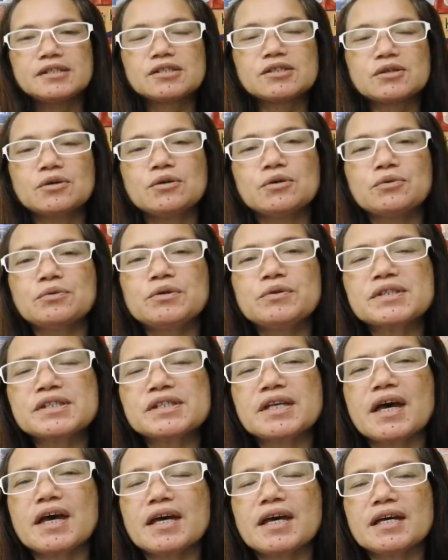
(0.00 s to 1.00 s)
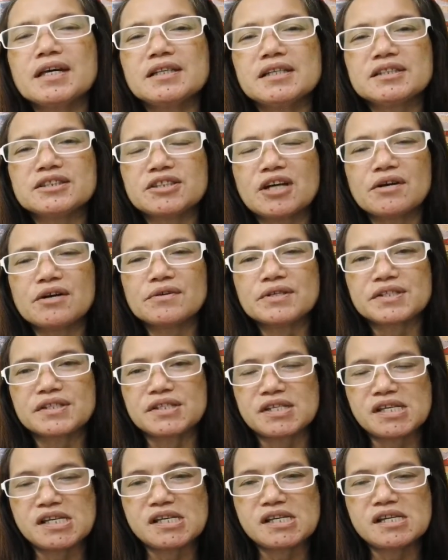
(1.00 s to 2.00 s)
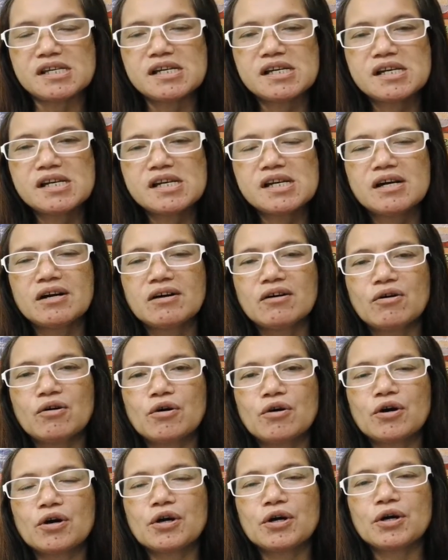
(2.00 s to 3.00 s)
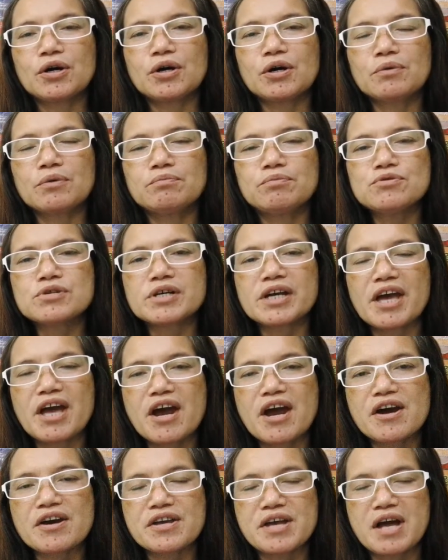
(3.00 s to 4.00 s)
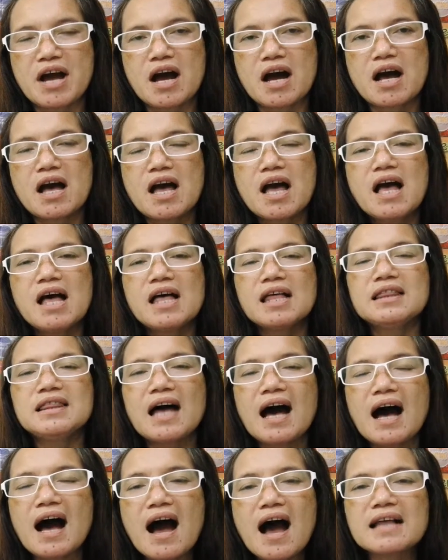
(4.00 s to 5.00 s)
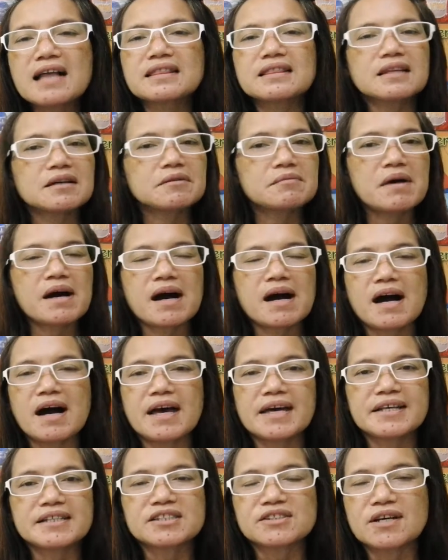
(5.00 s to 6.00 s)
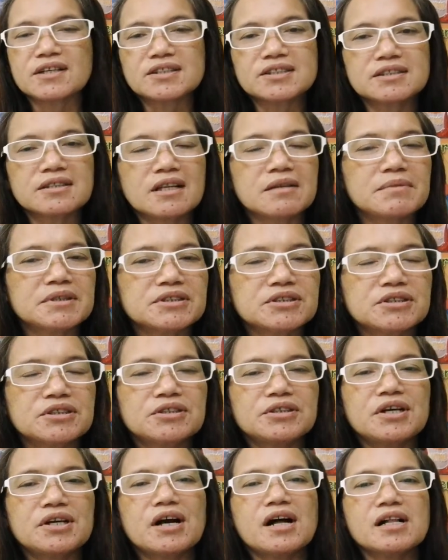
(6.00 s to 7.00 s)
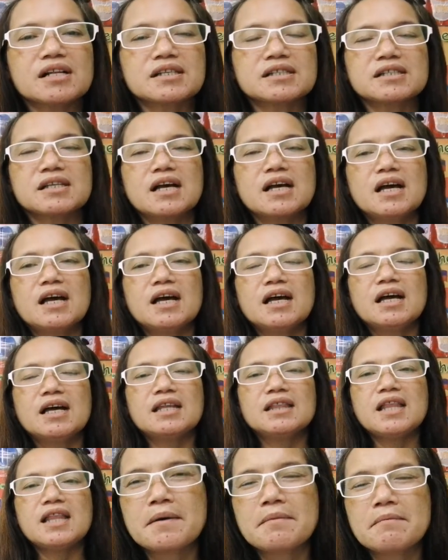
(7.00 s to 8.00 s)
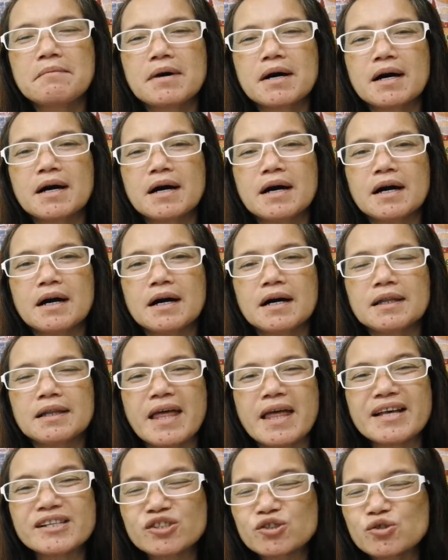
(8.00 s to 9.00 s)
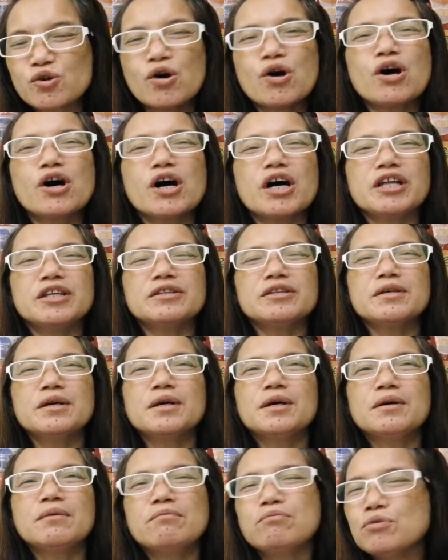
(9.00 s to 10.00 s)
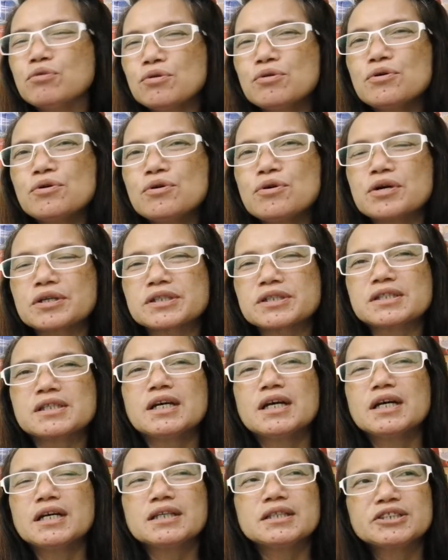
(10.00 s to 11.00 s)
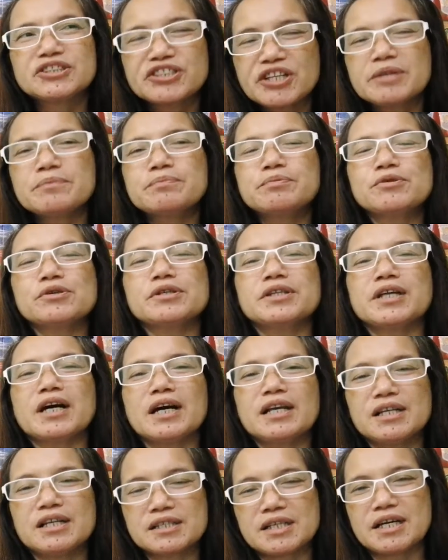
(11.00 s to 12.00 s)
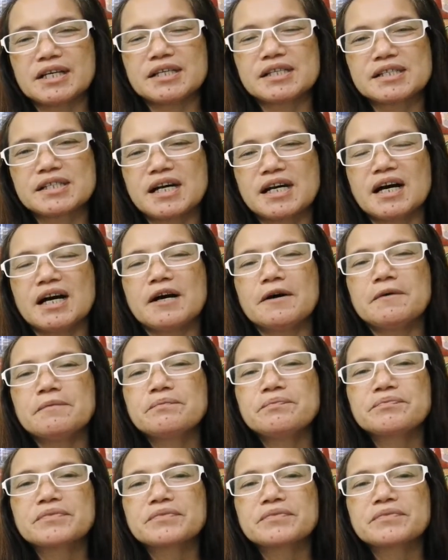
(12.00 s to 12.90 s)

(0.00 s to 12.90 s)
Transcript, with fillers: So, when you say literacy or book area, lahat ng mga instructional materials, mga lesson, books, dyan po nakalagay sa